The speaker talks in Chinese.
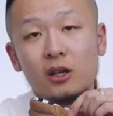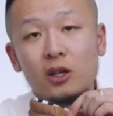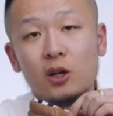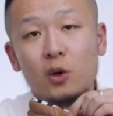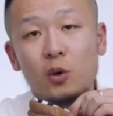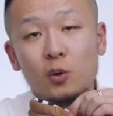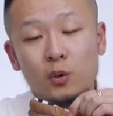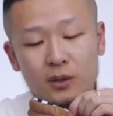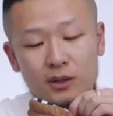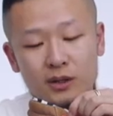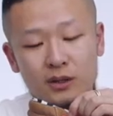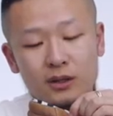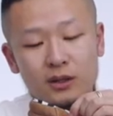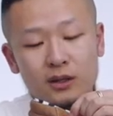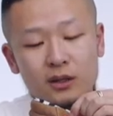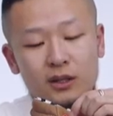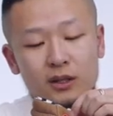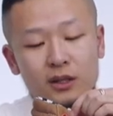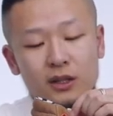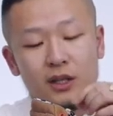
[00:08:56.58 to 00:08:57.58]
了红色的，
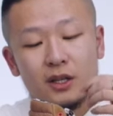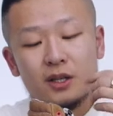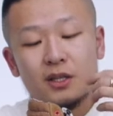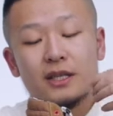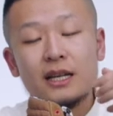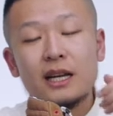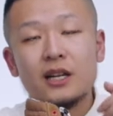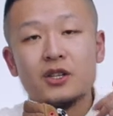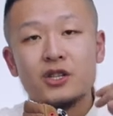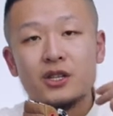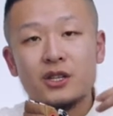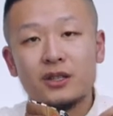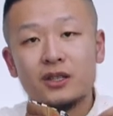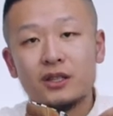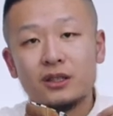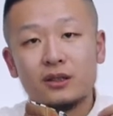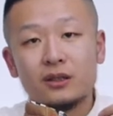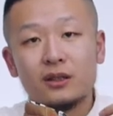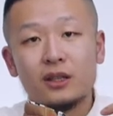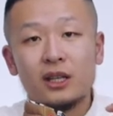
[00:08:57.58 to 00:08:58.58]
也是在致
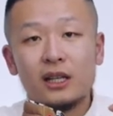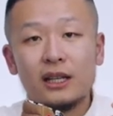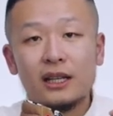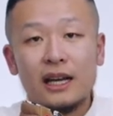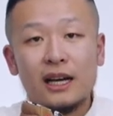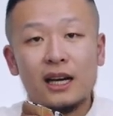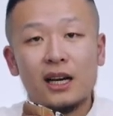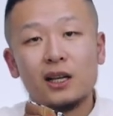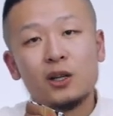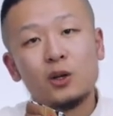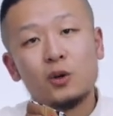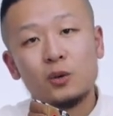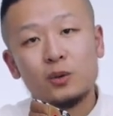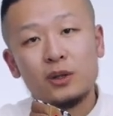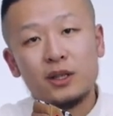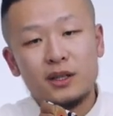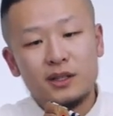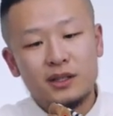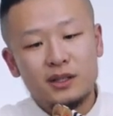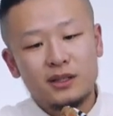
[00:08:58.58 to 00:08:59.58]
敬来航的红
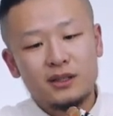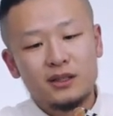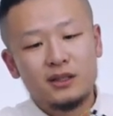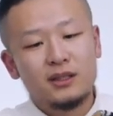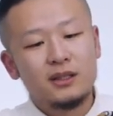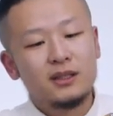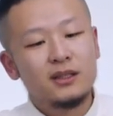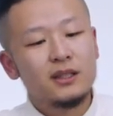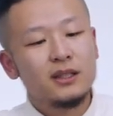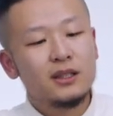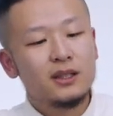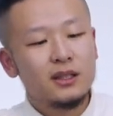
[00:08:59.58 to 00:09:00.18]
点这个细节。